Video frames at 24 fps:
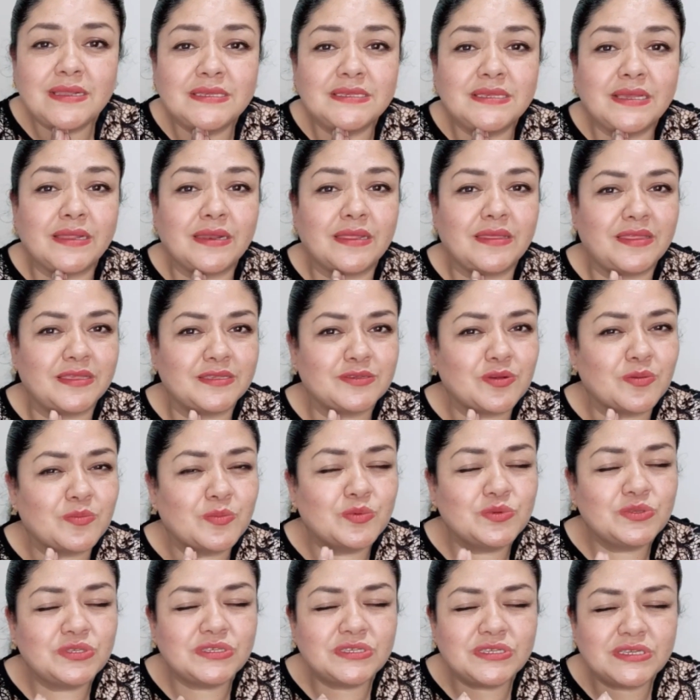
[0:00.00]
les agradezco
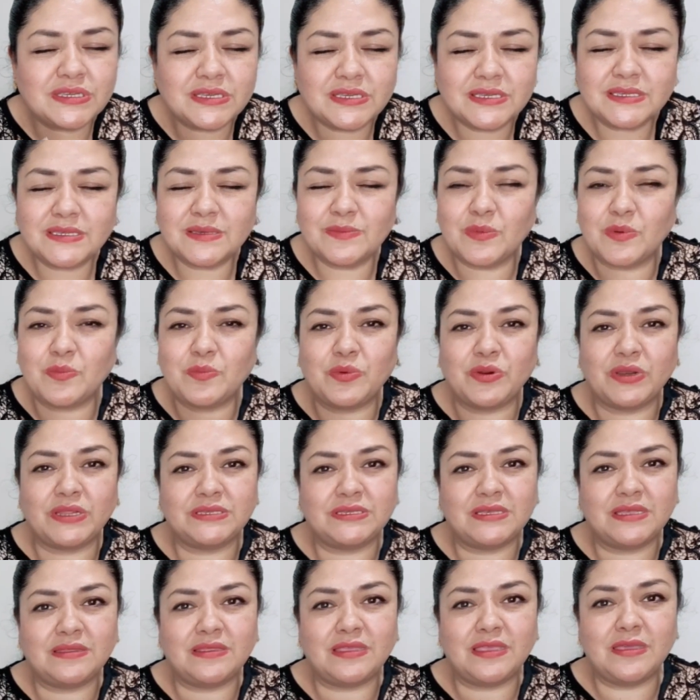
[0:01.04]
muchísimo por
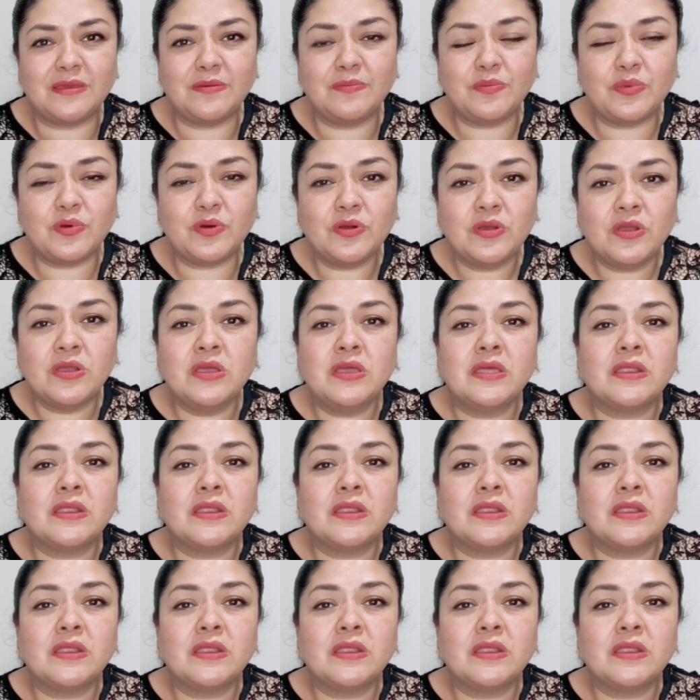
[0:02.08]
ese tiempo.